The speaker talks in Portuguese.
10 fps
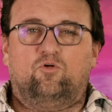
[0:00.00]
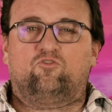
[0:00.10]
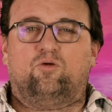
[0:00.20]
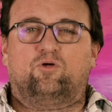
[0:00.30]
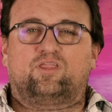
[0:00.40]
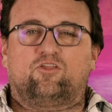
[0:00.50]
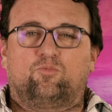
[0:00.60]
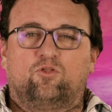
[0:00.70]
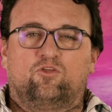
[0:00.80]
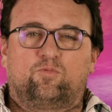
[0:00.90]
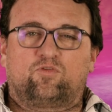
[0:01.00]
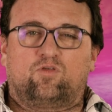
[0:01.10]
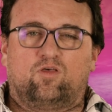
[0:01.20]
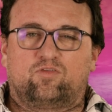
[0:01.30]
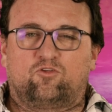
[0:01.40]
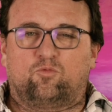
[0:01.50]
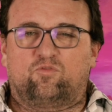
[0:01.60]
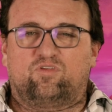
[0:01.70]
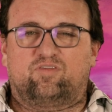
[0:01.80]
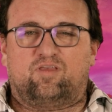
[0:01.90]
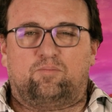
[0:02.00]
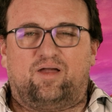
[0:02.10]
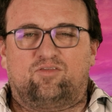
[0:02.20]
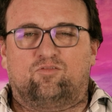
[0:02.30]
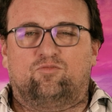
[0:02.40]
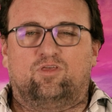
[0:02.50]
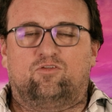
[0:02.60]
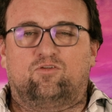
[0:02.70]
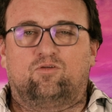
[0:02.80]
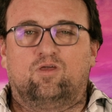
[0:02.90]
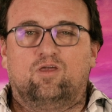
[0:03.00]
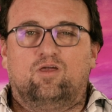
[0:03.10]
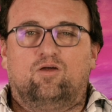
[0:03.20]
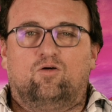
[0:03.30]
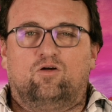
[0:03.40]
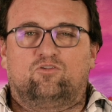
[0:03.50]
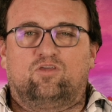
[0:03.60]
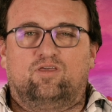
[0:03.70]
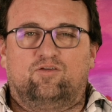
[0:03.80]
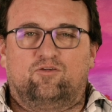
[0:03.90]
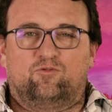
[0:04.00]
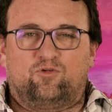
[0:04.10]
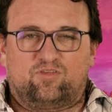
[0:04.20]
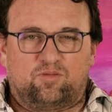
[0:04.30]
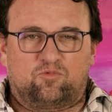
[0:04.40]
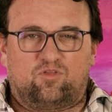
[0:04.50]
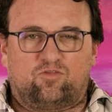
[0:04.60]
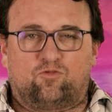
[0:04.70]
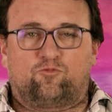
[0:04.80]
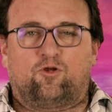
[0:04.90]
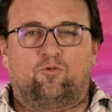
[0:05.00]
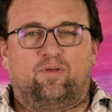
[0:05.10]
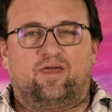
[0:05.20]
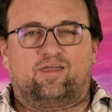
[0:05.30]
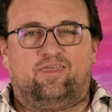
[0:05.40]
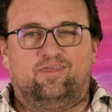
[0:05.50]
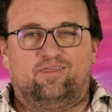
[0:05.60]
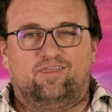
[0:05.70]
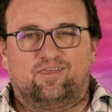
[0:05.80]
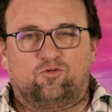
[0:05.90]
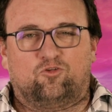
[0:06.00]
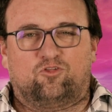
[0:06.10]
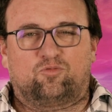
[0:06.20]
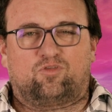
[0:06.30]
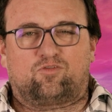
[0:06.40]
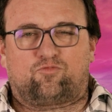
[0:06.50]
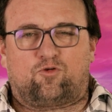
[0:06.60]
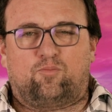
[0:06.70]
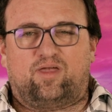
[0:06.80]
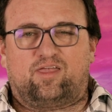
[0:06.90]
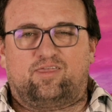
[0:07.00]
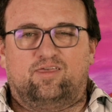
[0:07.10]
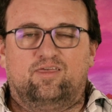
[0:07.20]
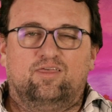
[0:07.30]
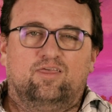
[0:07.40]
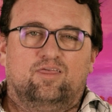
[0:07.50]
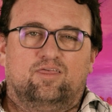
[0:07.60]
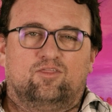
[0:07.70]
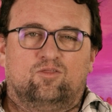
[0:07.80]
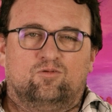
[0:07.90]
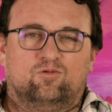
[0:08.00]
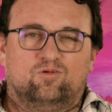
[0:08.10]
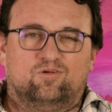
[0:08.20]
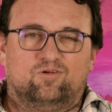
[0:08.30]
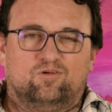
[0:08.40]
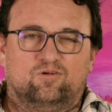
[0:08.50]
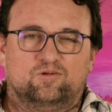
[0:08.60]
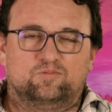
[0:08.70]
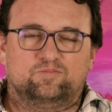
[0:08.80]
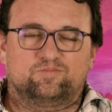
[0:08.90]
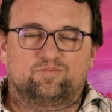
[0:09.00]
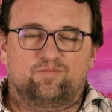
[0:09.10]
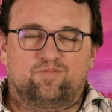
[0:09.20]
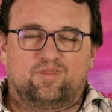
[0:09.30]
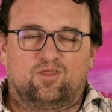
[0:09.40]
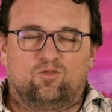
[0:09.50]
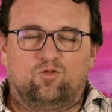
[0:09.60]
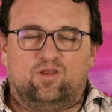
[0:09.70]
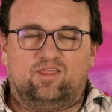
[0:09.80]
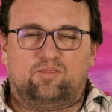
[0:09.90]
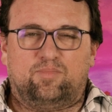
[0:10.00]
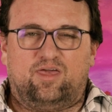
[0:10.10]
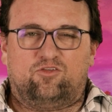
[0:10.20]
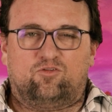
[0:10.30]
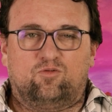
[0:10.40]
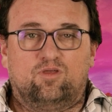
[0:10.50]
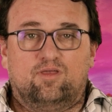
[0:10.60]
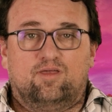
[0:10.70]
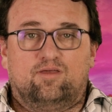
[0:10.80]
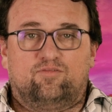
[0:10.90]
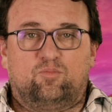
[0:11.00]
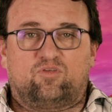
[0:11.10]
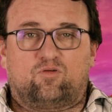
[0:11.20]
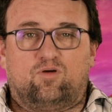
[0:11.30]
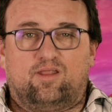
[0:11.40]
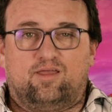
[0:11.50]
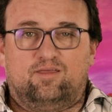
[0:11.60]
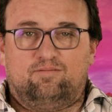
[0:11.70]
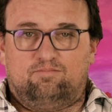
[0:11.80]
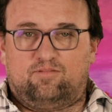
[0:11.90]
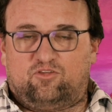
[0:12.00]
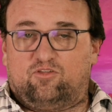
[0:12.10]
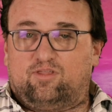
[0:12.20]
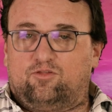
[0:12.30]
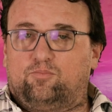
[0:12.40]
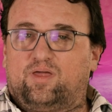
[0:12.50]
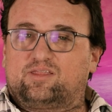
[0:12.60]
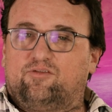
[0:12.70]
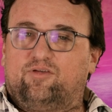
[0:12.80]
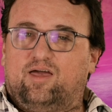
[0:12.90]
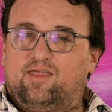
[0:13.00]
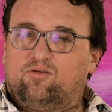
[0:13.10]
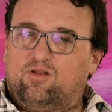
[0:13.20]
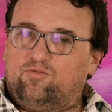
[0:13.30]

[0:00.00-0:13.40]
Bom dia, boa tarde, boa noite, pessoal. Sejam bem-vindos a mais um vídeo. Hoje fazemos nosso throwback, continuamos nosso throwback no, no Oriente Médio. Vamos agora, a gente está no Parque da Ferrari, agora